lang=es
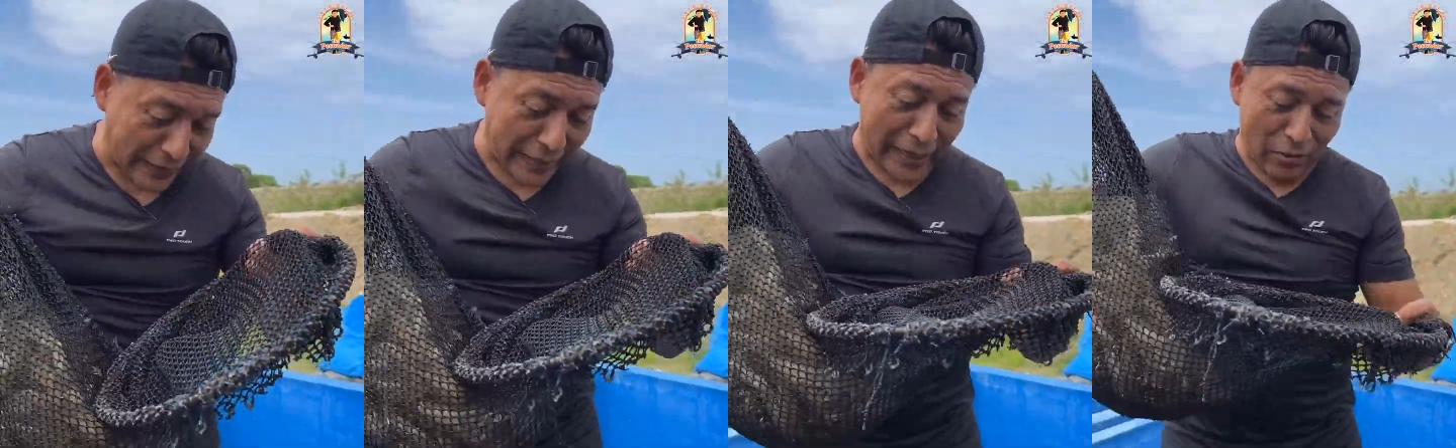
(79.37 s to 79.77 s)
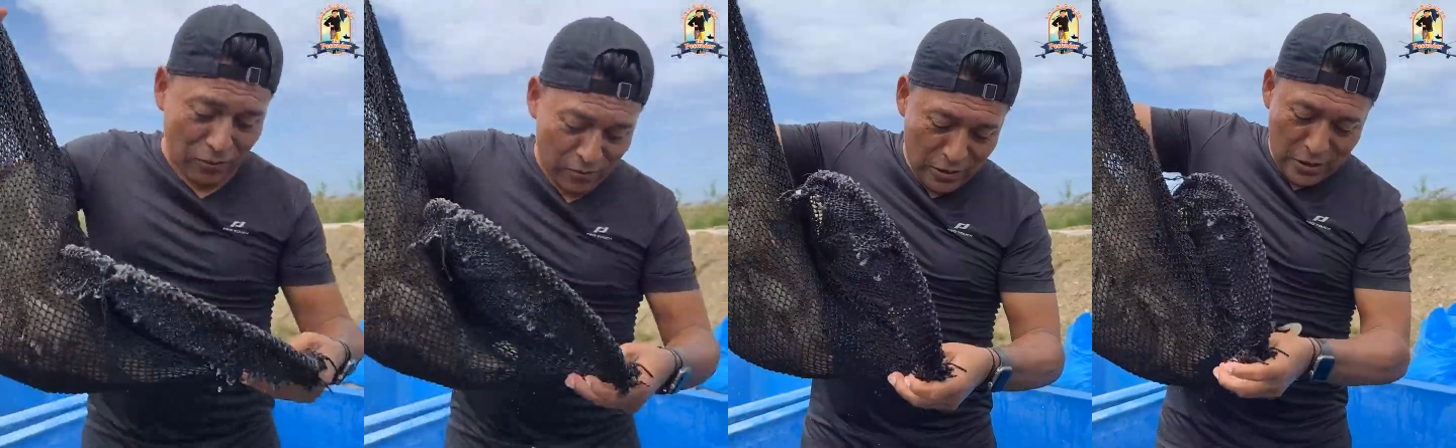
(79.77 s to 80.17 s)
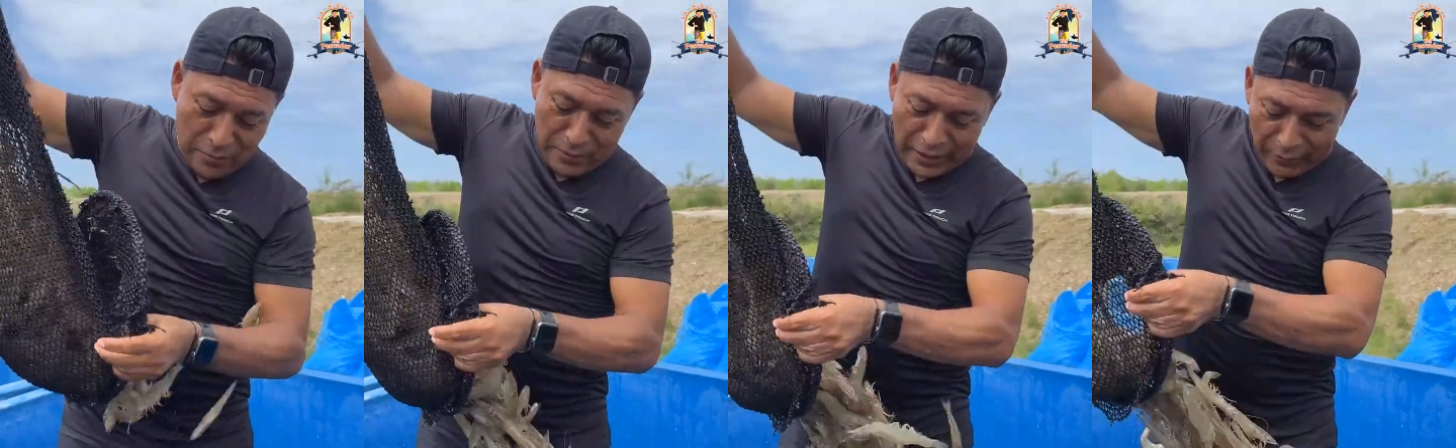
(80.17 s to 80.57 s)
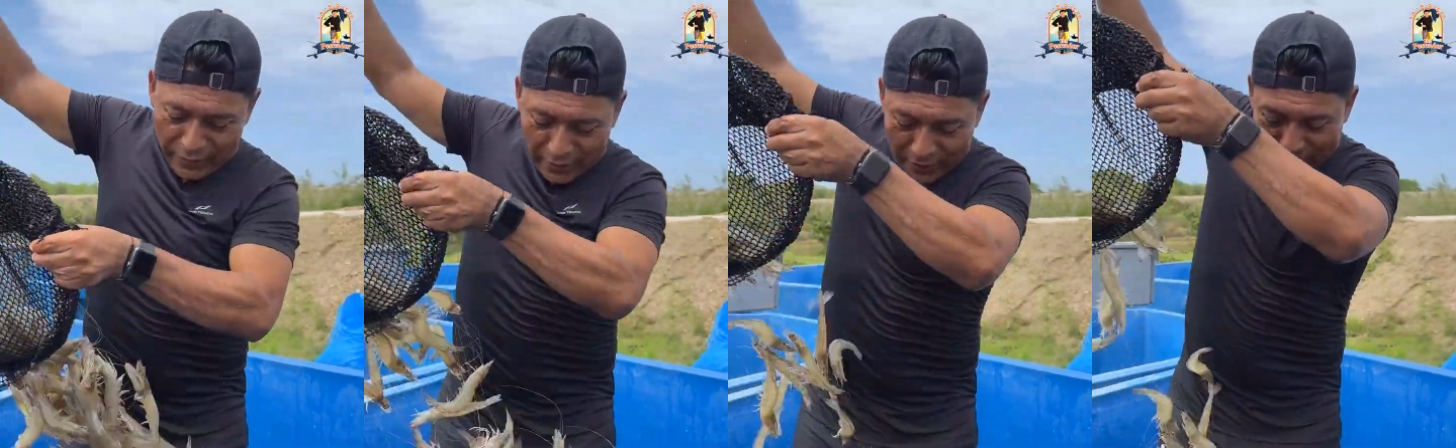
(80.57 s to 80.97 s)
en hielo. Mira, ve.
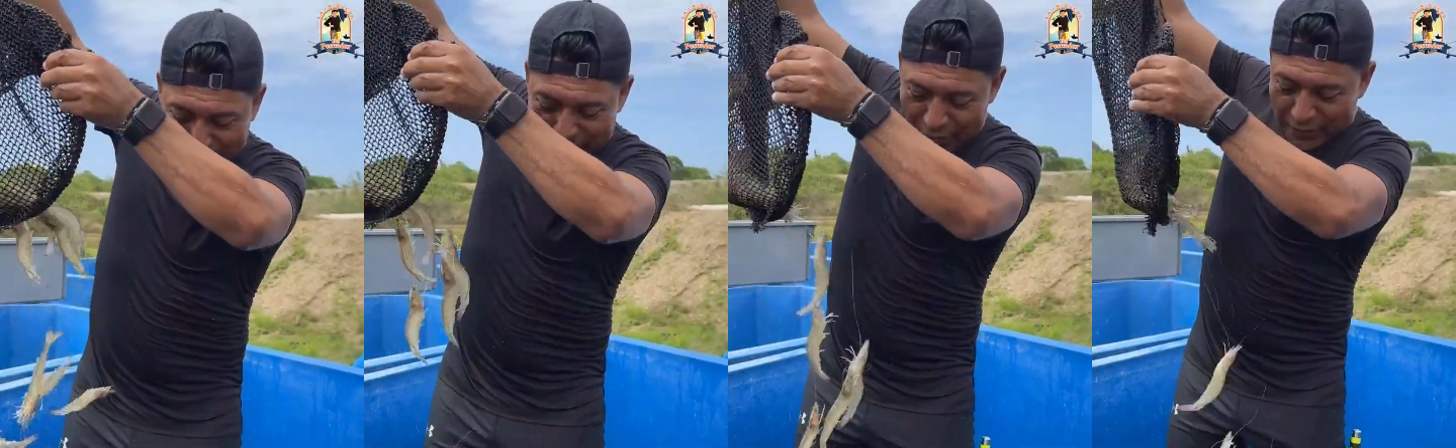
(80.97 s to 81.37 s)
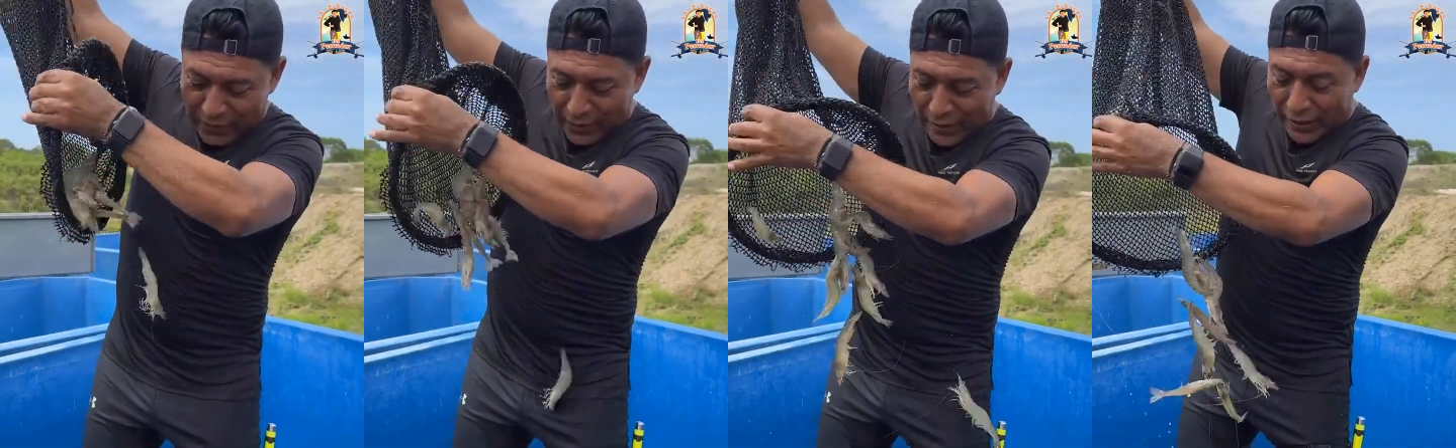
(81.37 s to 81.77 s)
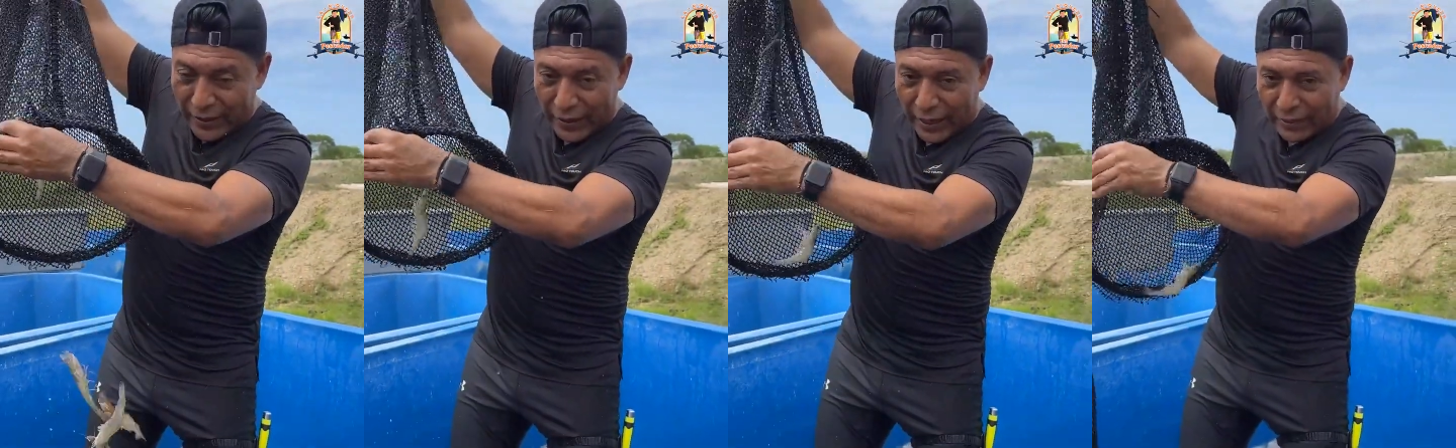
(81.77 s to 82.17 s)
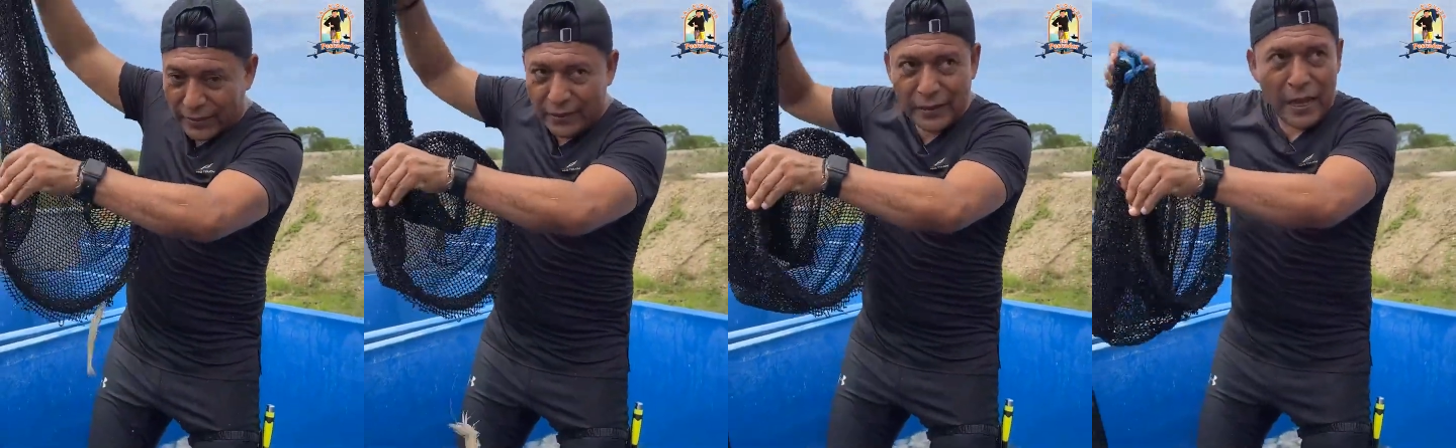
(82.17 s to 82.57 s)
En realidad,
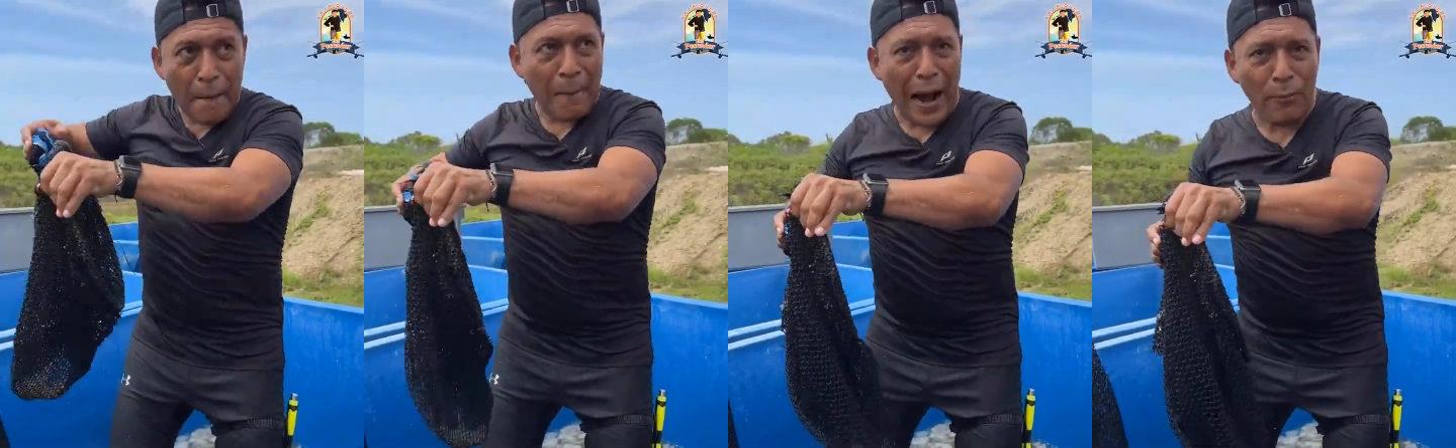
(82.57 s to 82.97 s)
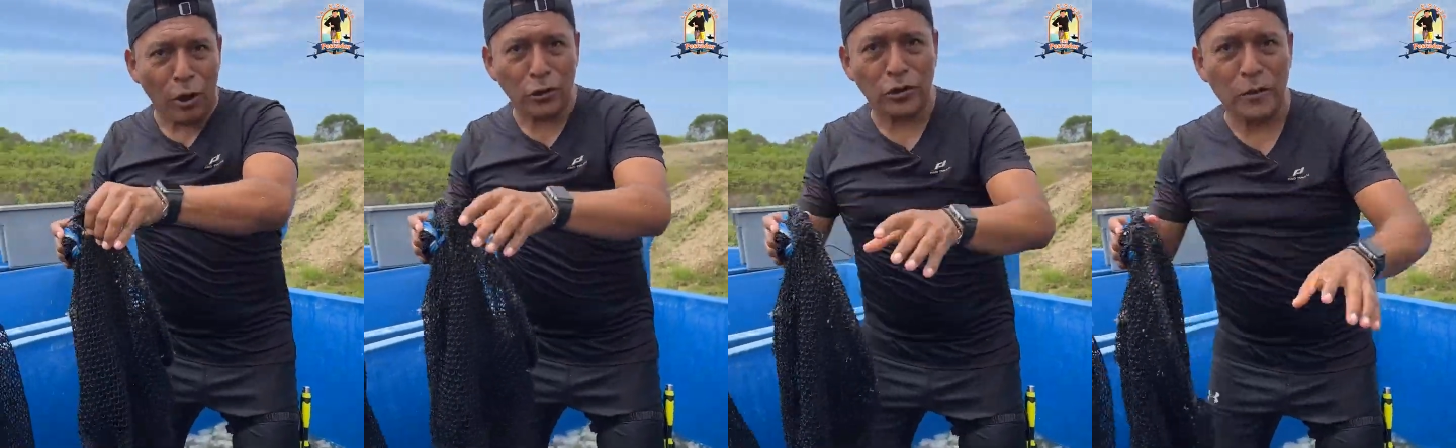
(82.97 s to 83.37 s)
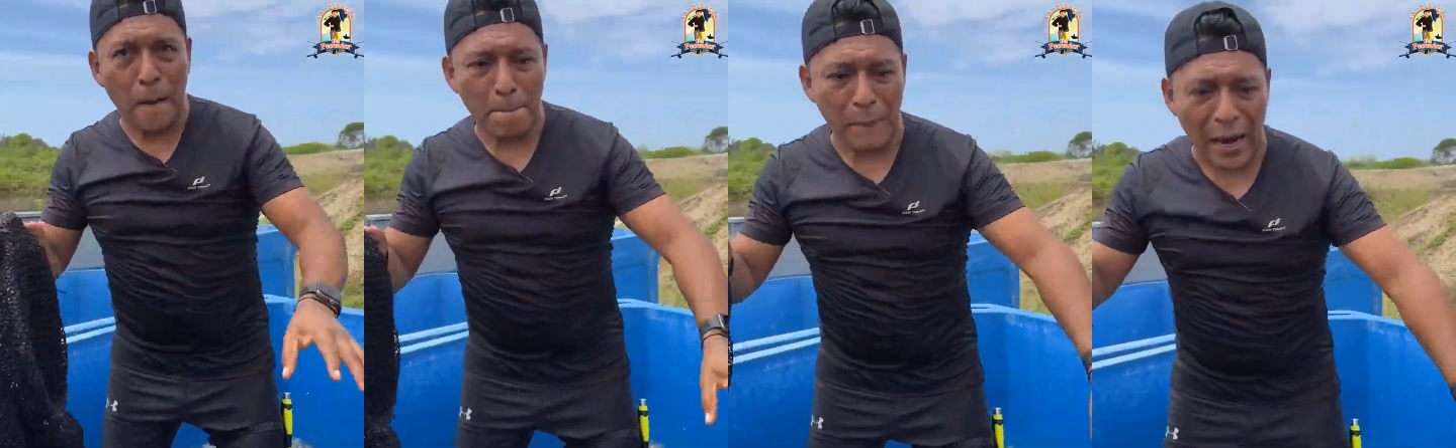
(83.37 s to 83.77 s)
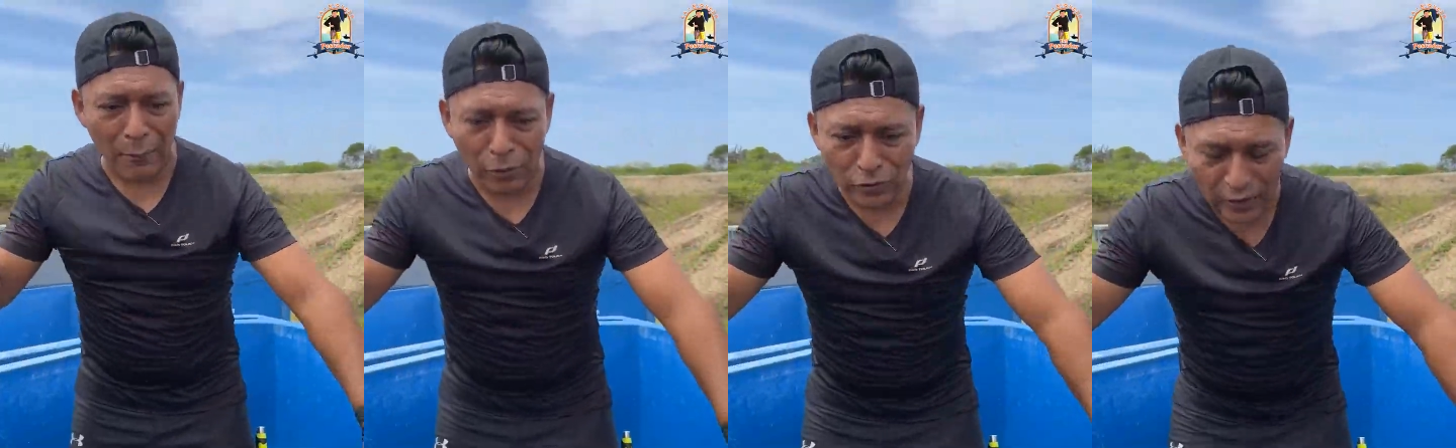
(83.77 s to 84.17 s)
vamos,
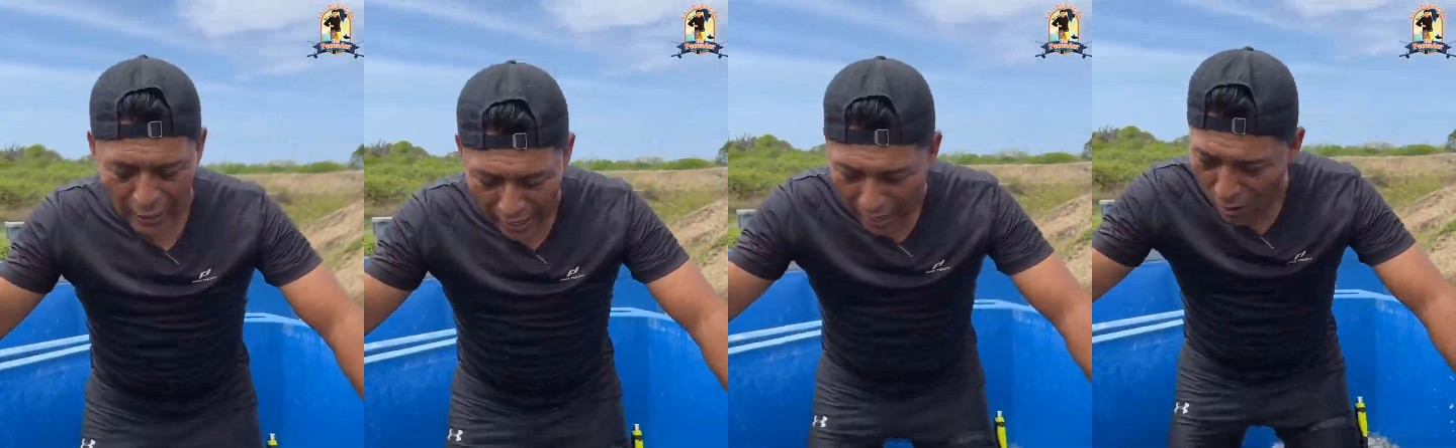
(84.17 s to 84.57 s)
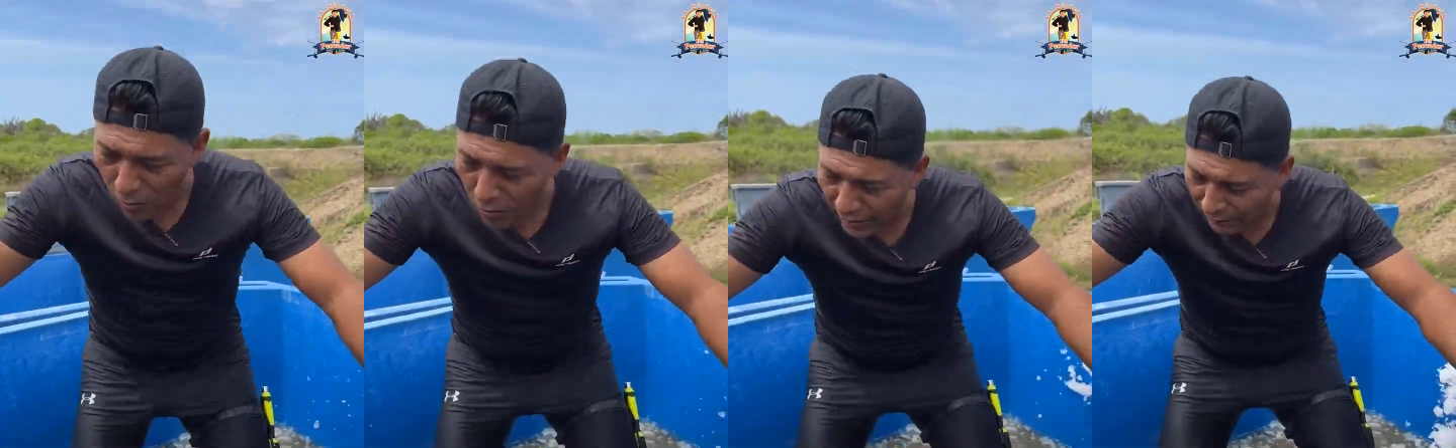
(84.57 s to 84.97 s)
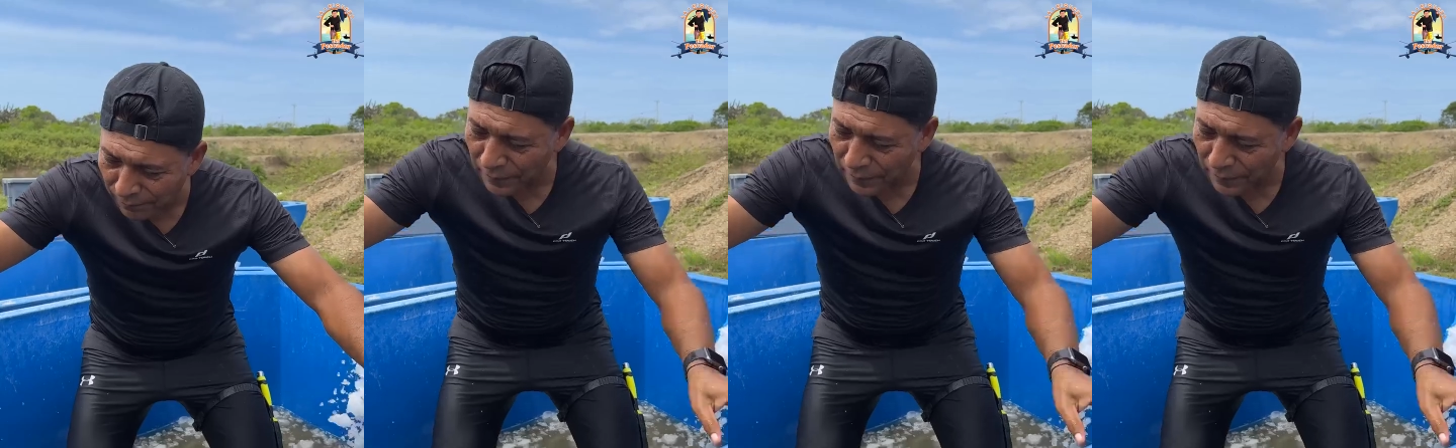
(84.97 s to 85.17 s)
vamos. Ahora,